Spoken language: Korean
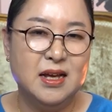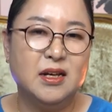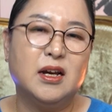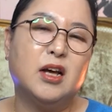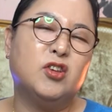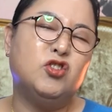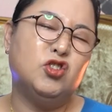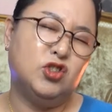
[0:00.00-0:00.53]

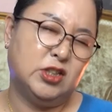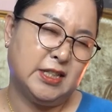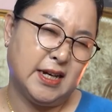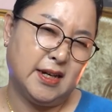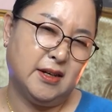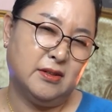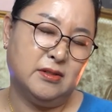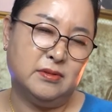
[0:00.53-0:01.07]
그러니까
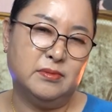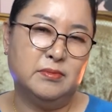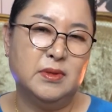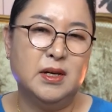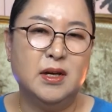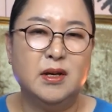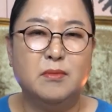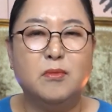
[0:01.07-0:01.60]
귀찮음,
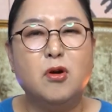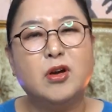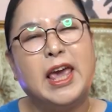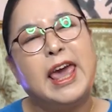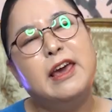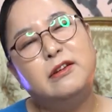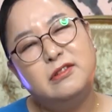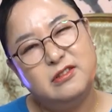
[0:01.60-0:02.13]
뭐
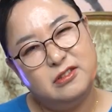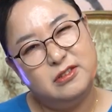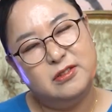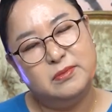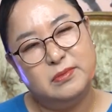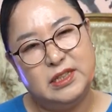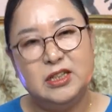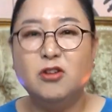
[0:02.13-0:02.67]

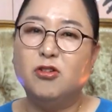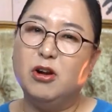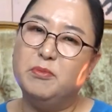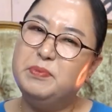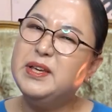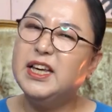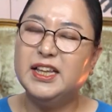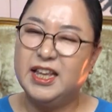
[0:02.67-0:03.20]
게으름 이런 아.
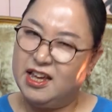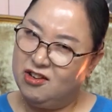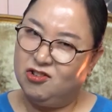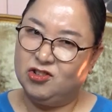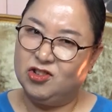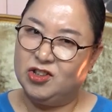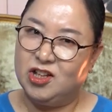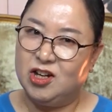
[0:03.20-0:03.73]
걸 피게 돼
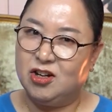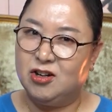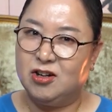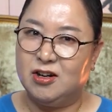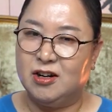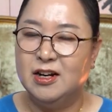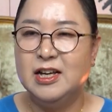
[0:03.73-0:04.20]
있거든요.